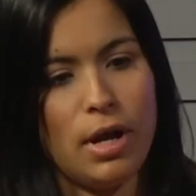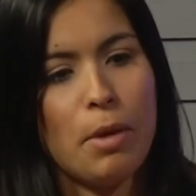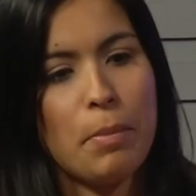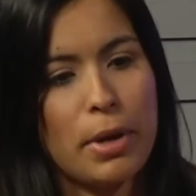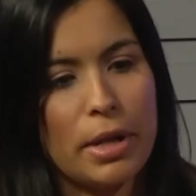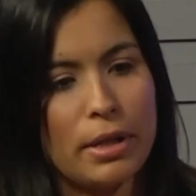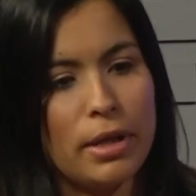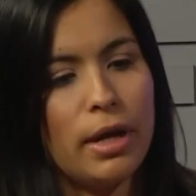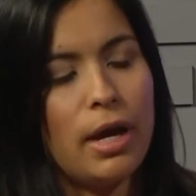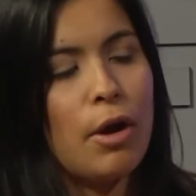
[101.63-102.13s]

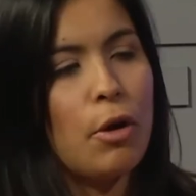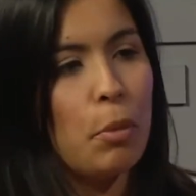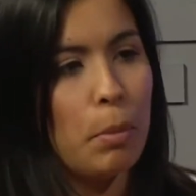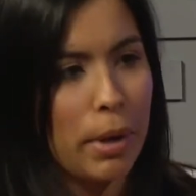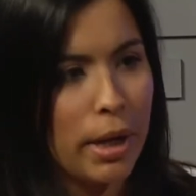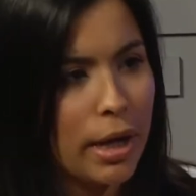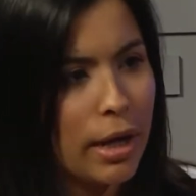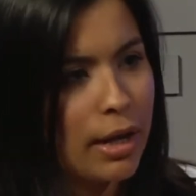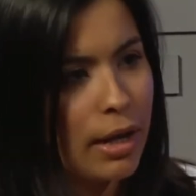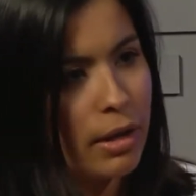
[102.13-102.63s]
aprendan a
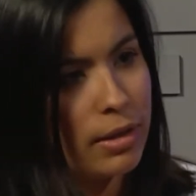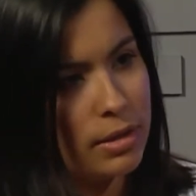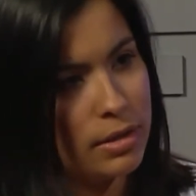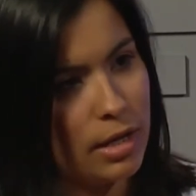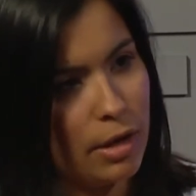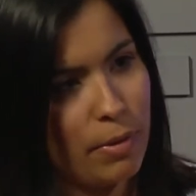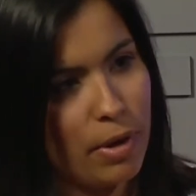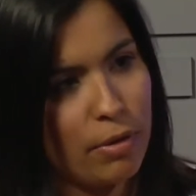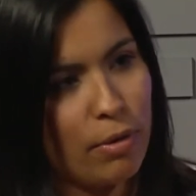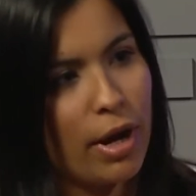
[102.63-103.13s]
comer y a
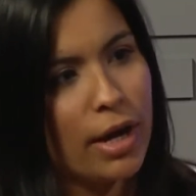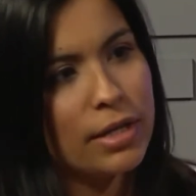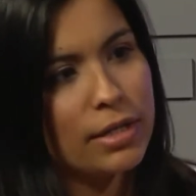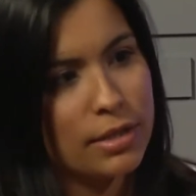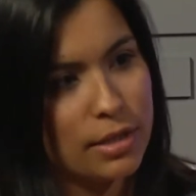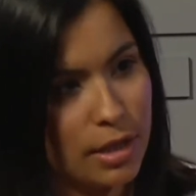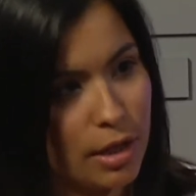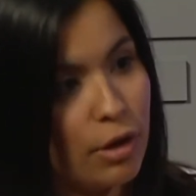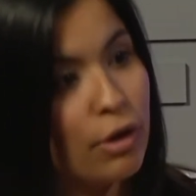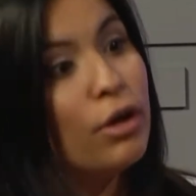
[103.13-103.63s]
llevar un
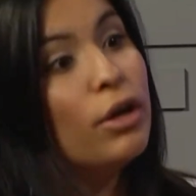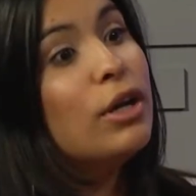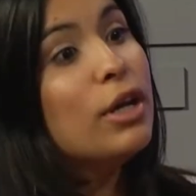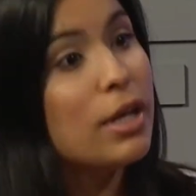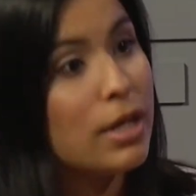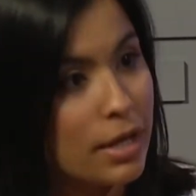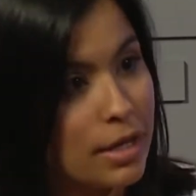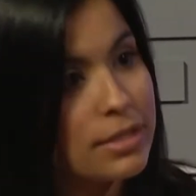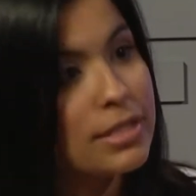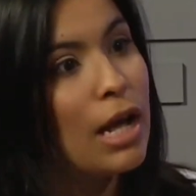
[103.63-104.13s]
estilo
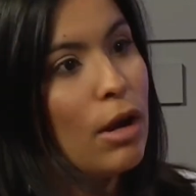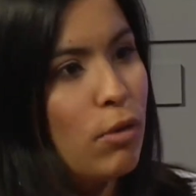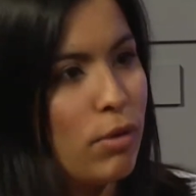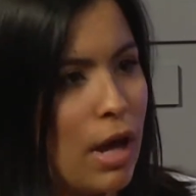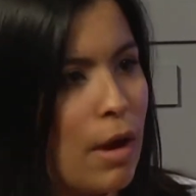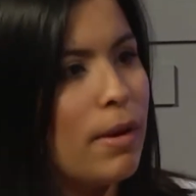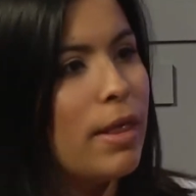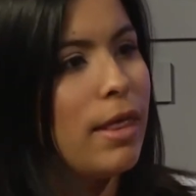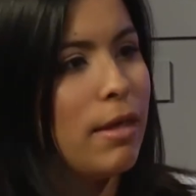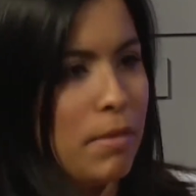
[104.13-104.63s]

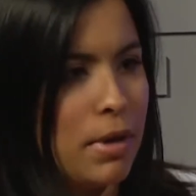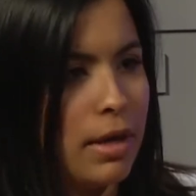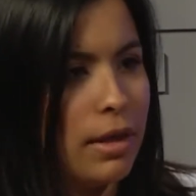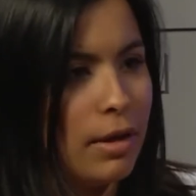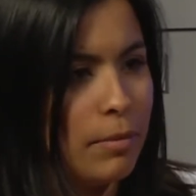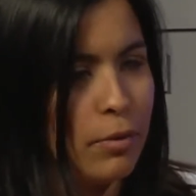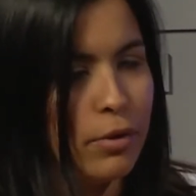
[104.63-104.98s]
saludable de vida,